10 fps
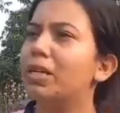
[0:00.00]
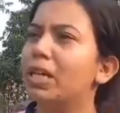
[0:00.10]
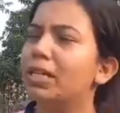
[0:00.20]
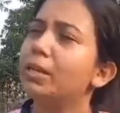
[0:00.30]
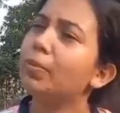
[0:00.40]
পাশে
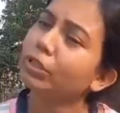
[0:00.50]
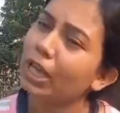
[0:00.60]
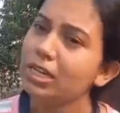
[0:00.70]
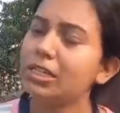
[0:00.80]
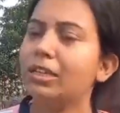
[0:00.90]
আছি এবং
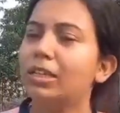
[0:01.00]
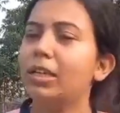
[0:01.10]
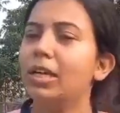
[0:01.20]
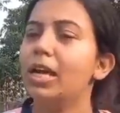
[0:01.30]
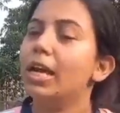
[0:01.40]
তার সাথে
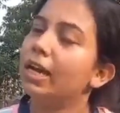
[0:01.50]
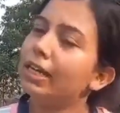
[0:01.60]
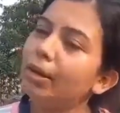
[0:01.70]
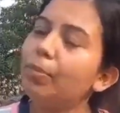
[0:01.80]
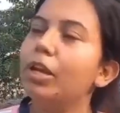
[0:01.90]

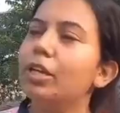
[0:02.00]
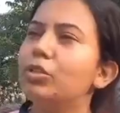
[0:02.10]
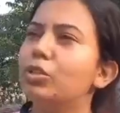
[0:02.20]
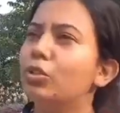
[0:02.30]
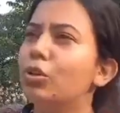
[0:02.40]
এটা বলার
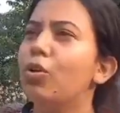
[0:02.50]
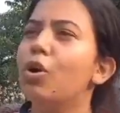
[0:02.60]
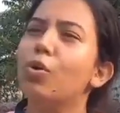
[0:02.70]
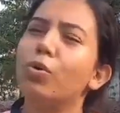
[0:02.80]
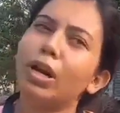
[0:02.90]
জন্য
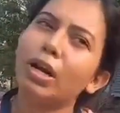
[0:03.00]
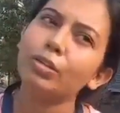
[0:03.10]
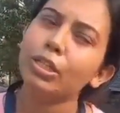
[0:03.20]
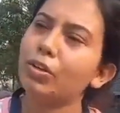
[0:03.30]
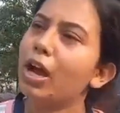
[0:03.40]
ওনারাও
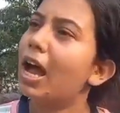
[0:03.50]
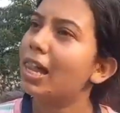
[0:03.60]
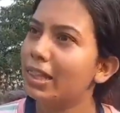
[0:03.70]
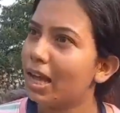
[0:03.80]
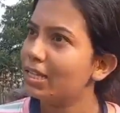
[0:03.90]
যেন হাল
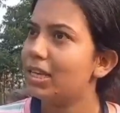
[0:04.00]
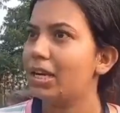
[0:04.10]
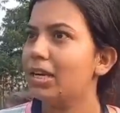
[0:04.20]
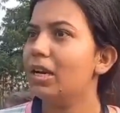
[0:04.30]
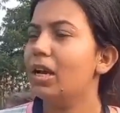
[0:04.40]
না
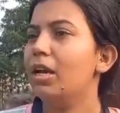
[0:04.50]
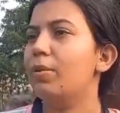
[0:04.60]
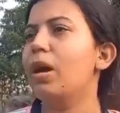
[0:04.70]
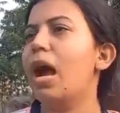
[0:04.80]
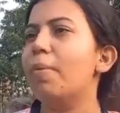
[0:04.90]
ছাড়েন
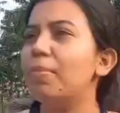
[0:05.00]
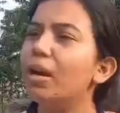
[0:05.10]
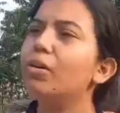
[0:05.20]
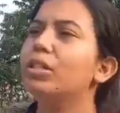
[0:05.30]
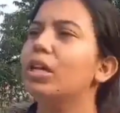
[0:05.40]
এবং
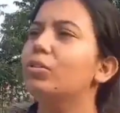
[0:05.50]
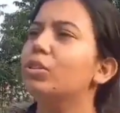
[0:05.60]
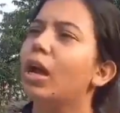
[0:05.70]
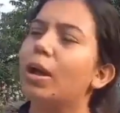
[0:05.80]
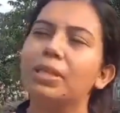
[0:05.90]
আমরাও যেন
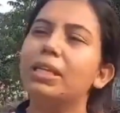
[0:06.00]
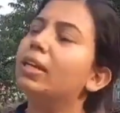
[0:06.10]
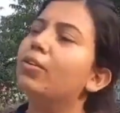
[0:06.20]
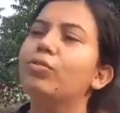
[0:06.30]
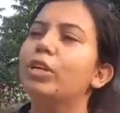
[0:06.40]

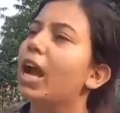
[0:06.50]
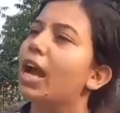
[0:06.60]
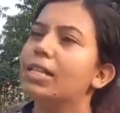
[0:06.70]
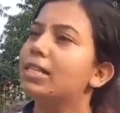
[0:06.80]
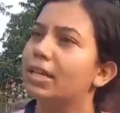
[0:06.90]
আমাদেরকে ওই
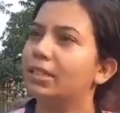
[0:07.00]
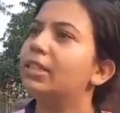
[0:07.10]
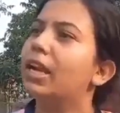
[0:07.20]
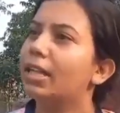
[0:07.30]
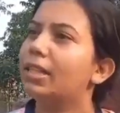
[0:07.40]
হাল ছাড়তে
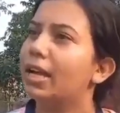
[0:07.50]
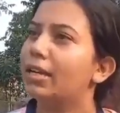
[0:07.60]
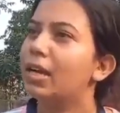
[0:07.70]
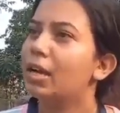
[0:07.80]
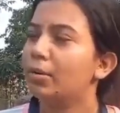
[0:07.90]
না দেন
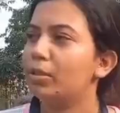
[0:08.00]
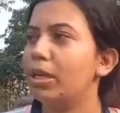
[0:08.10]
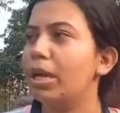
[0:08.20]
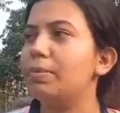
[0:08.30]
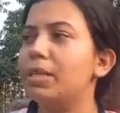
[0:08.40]

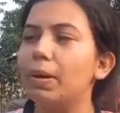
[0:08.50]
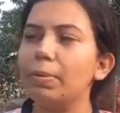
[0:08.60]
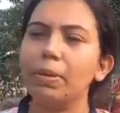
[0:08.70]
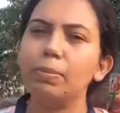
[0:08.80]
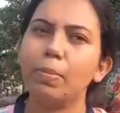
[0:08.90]

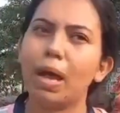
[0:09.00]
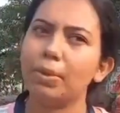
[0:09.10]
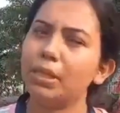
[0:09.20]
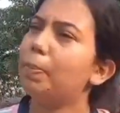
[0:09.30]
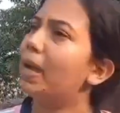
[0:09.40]
যেভাবে
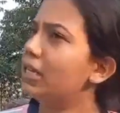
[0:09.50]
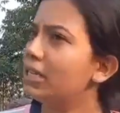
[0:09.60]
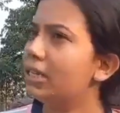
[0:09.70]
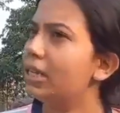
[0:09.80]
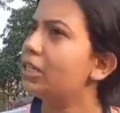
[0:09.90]
আমাদের পাশে
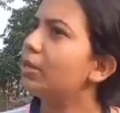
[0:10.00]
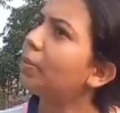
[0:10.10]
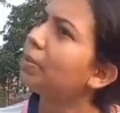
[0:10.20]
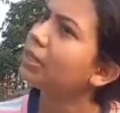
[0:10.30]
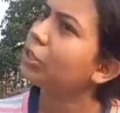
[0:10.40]
ছিলেন
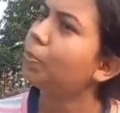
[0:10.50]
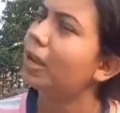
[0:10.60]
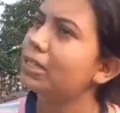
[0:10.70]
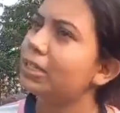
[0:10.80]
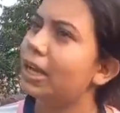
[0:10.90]
সেভাবেই যেন
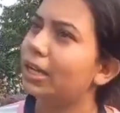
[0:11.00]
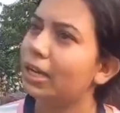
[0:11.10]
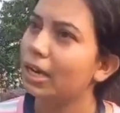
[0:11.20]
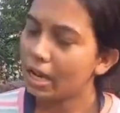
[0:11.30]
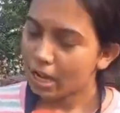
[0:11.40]
পাশে
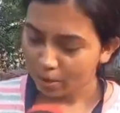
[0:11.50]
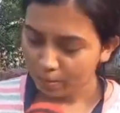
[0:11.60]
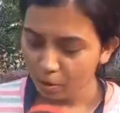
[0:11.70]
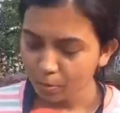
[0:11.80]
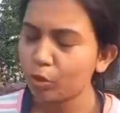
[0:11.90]
থাকেন
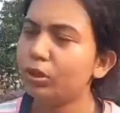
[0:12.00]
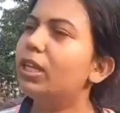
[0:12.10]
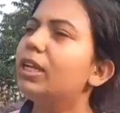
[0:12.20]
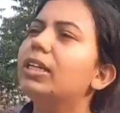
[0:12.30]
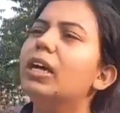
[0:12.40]
এবং
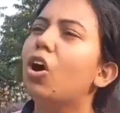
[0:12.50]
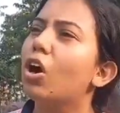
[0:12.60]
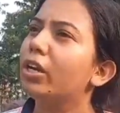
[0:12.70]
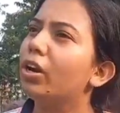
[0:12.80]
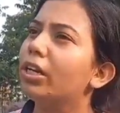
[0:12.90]
প্রত্যেকটা
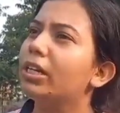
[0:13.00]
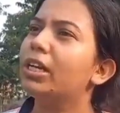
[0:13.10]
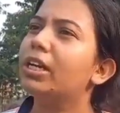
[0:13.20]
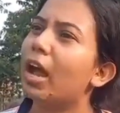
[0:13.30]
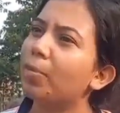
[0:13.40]
ঘরে ঘরে কি
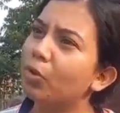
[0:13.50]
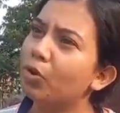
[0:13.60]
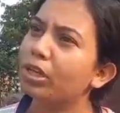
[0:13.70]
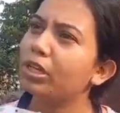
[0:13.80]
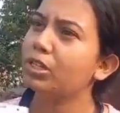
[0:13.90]
গ্রাম
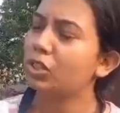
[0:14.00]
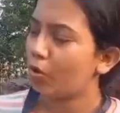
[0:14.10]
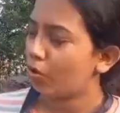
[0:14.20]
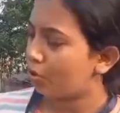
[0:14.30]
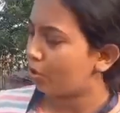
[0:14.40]
হোক কি
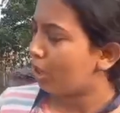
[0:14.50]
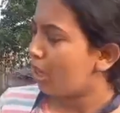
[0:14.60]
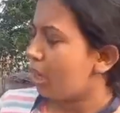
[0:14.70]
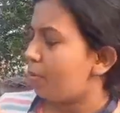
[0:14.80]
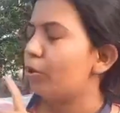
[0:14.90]
শহর হোক
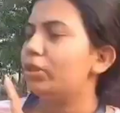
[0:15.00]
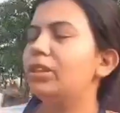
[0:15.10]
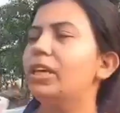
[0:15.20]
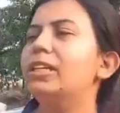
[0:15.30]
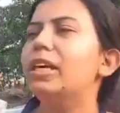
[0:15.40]
প্রত্যেক
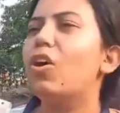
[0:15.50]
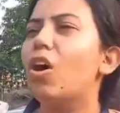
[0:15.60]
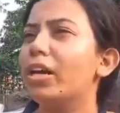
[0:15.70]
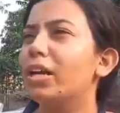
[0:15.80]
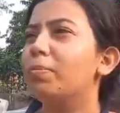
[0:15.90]

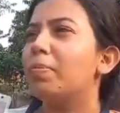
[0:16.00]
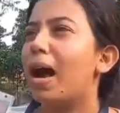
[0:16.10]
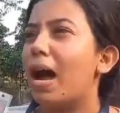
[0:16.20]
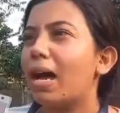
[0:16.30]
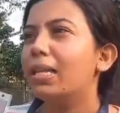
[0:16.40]
ঘরের
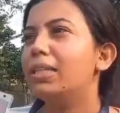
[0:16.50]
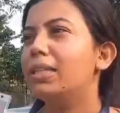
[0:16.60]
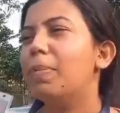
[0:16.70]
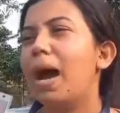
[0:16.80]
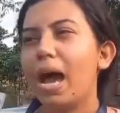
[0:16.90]
মা
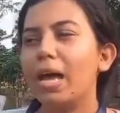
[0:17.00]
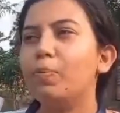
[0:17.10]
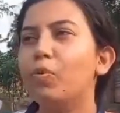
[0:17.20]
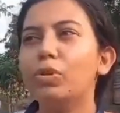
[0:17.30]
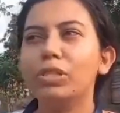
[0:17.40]
দিদ ভাই
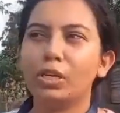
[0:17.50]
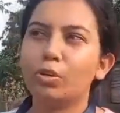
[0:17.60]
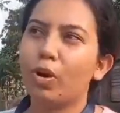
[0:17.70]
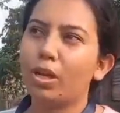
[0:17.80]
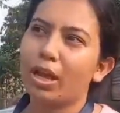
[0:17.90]
বোন যেন
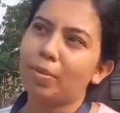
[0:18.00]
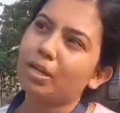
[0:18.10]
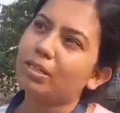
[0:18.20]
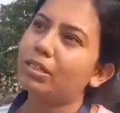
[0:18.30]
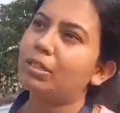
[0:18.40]
বলে
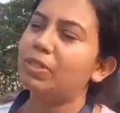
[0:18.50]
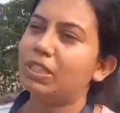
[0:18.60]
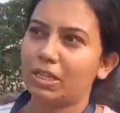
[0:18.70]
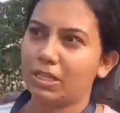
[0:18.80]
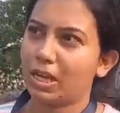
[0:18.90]
আমার দিদির
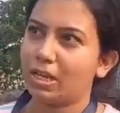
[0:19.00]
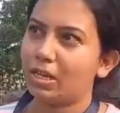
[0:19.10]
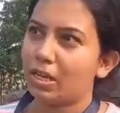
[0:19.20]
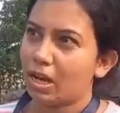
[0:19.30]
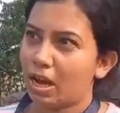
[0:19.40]
বিচার চাই
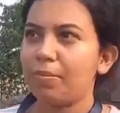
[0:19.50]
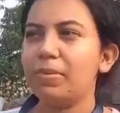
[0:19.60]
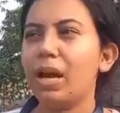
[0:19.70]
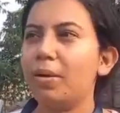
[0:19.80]
আমরা